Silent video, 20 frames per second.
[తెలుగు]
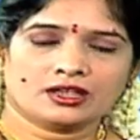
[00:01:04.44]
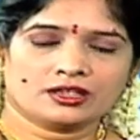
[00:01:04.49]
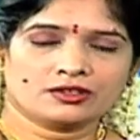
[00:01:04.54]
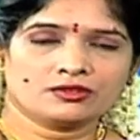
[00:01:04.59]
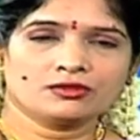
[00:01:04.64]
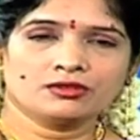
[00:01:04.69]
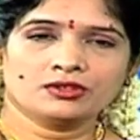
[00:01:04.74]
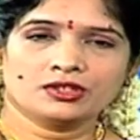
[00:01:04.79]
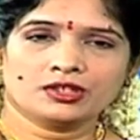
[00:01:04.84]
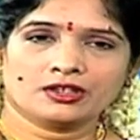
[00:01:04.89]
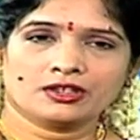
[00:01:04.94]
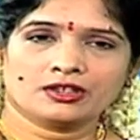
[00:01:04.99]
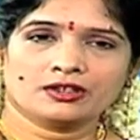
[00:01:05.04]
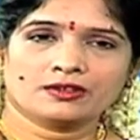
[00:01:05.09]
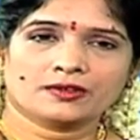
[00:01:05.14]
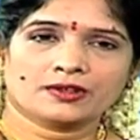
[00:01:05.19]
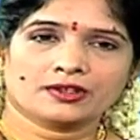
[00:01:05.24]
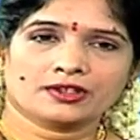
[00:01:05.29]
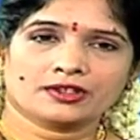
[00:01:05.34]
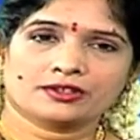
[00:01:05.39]
అనుకూలంగా
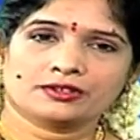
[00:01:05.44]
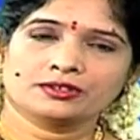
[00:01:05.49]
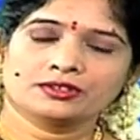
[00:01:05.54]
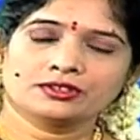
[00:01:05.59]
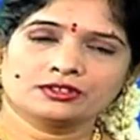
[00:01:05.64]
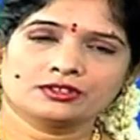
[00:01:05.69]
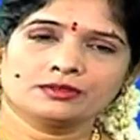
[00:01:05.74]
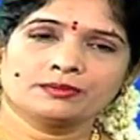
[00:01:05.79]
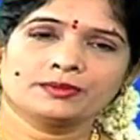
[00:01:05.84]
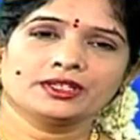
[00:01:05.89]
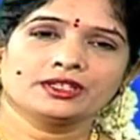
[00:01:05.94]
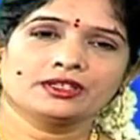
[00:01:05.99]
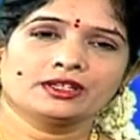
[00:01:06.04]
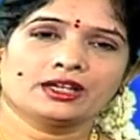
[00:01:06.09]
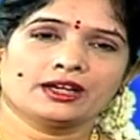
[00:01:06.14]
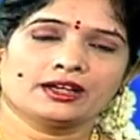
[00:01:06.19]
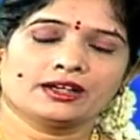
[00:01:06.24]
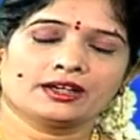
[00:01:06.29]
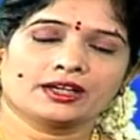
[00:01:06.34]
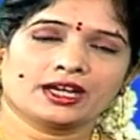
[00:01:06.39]
ఉన్నాడు సో మీ
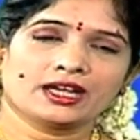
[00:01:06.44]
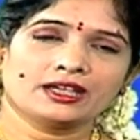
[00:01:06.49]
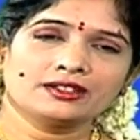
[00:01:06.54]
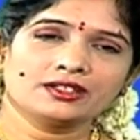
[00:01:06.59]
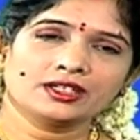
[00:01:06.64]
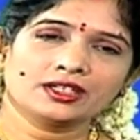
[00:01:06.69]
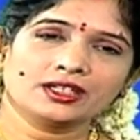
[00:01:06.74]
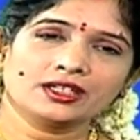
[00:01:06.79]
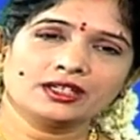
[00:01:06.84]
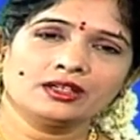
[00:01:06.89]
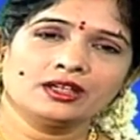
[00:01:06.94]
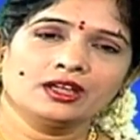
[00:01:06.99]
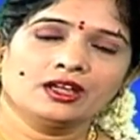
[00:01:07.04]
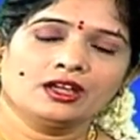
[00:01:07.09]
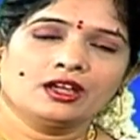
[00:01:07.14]
రాశికి